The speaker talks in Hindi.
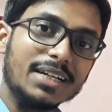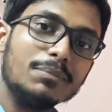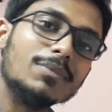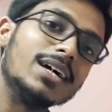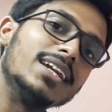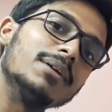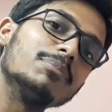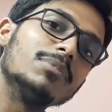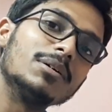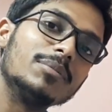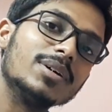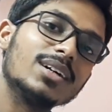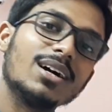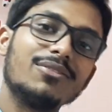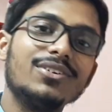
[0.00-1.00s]
टीम लाइनअप में
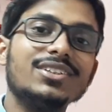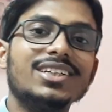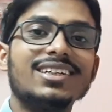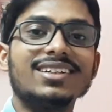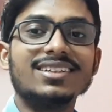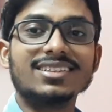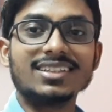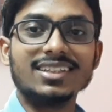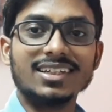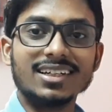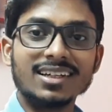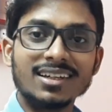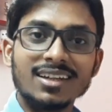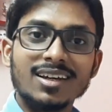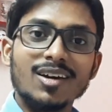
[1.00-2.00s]
भी काफ़ी चेंजेस किए
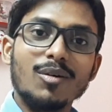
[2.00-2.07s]
हैं